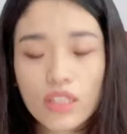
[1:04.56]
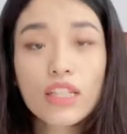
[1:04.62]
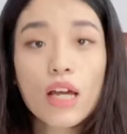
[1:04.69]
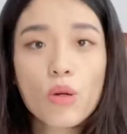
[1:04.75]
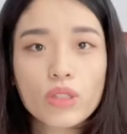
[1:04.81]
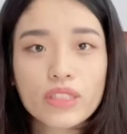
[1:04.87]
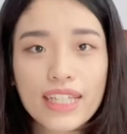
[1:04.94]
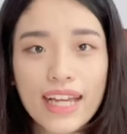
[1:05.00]

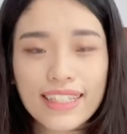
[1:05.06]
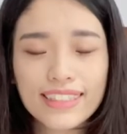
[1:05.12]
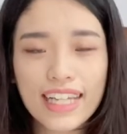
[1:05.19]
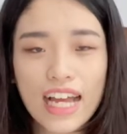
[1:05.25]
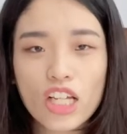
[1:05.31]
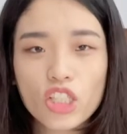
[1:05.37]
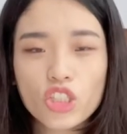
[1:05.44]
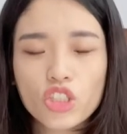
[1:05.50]
那我现在
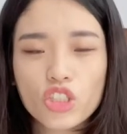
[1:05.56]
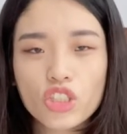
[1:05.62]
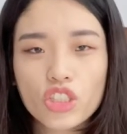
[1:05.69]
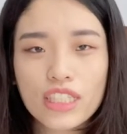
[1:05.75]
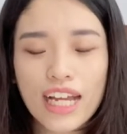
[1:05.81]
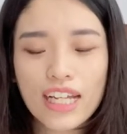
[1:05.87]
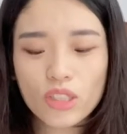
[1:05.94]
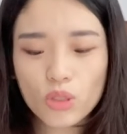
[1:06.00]
想要试
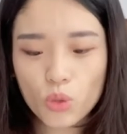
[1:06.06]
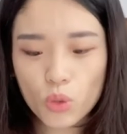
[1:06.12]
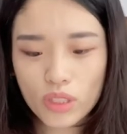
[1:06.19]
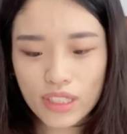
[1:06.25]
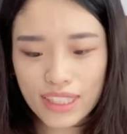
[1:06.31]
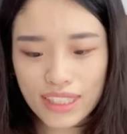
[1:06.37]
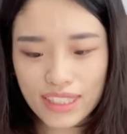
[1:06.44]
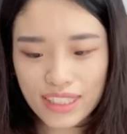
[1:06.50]
试看，多
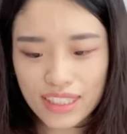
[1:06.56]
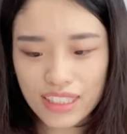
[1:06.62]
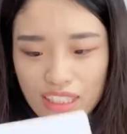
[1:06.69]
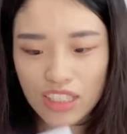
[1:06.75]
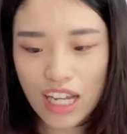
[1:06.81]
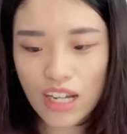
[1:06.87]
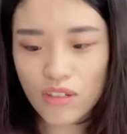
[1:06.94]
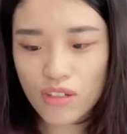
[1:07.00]
订几
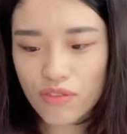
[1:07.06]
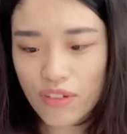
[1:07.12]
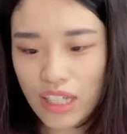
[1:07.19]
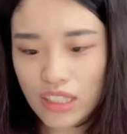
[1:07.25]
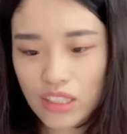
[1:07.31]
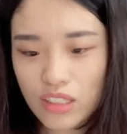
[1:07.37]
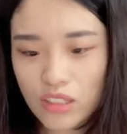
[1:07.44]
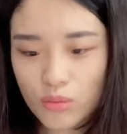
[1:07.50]
张会
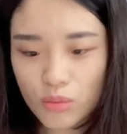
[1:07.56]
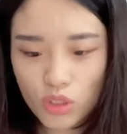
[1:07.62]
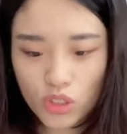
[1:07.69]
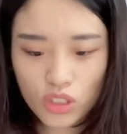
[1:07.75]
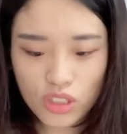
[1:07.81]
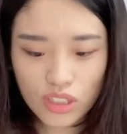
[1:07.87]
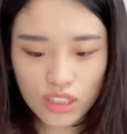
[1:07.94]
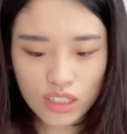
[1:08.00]
发生什么
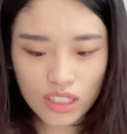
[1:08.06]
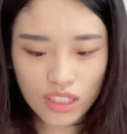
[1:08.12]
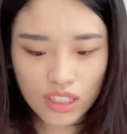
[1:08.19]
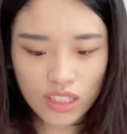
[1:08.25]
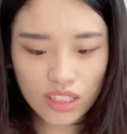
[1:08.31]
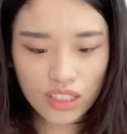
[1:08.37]
事情？